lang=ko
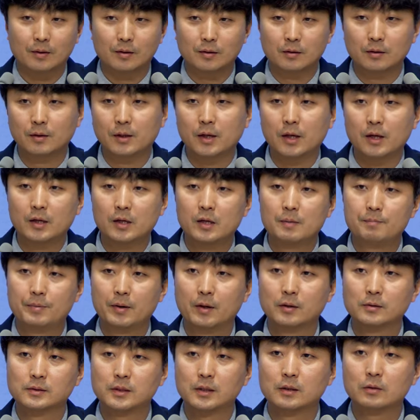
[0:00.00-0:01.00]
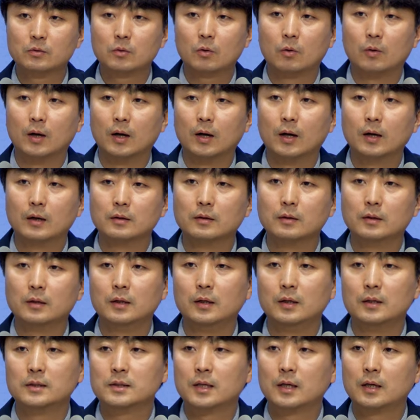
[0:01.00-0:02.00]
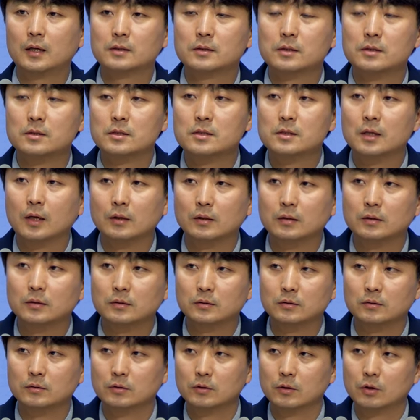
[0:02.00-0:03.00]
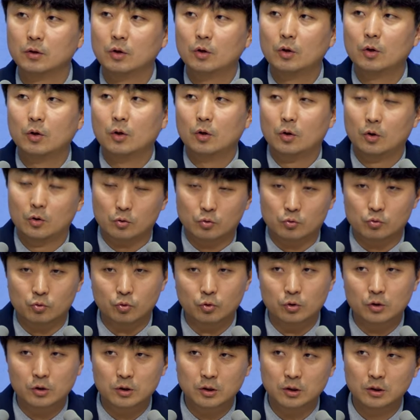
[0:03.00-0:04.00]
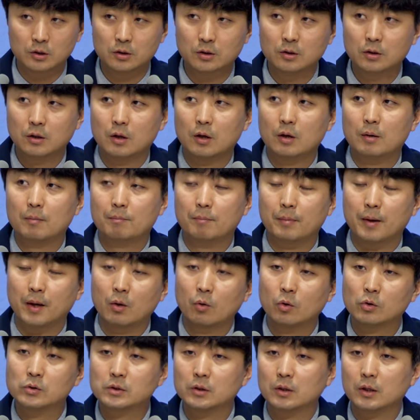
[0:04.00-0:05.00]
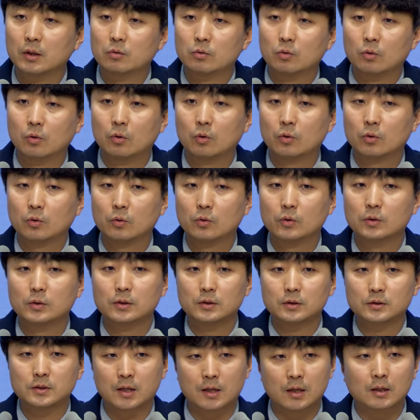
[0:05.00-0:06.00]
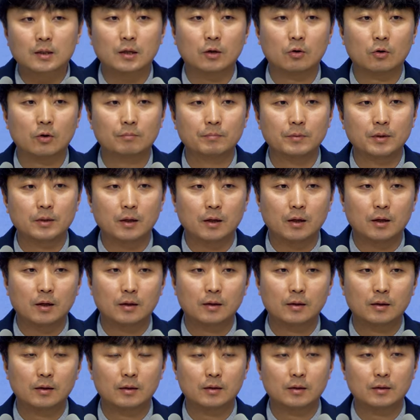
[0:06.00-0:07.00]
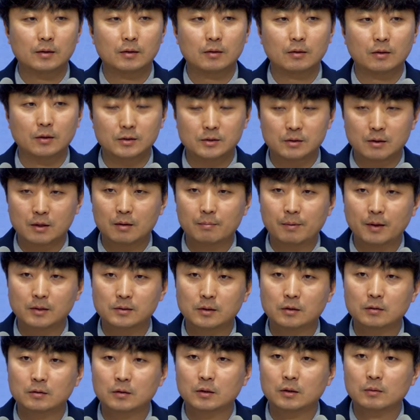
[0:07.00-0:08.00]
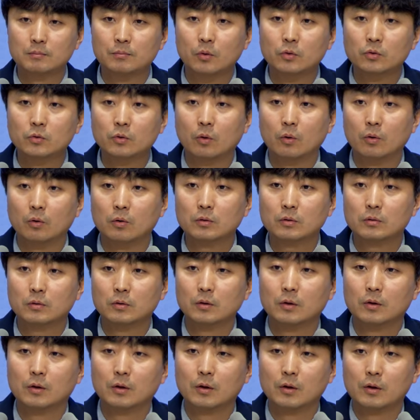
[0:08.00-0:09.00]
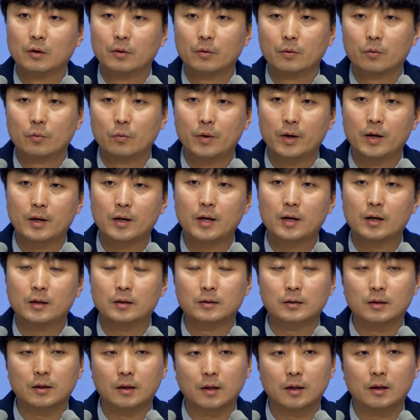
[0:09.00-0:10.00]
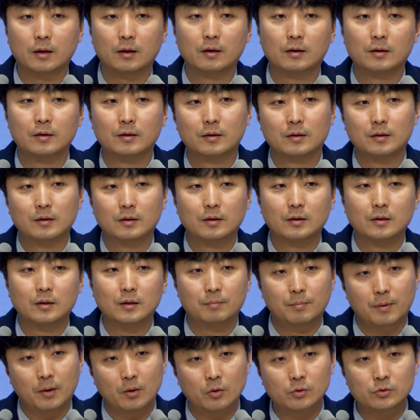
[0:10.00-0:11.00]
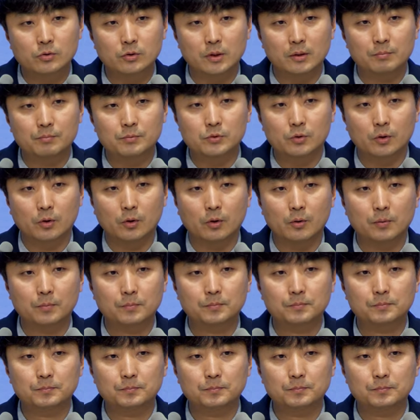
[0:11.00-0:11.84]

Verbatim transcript: 근데 일평생 동안 이 이사야 선지자는 굵은 베옷을 입고 살았다고 합니다. 이스라엘 백성들은 보통 회개할 때 베옷을 입죠.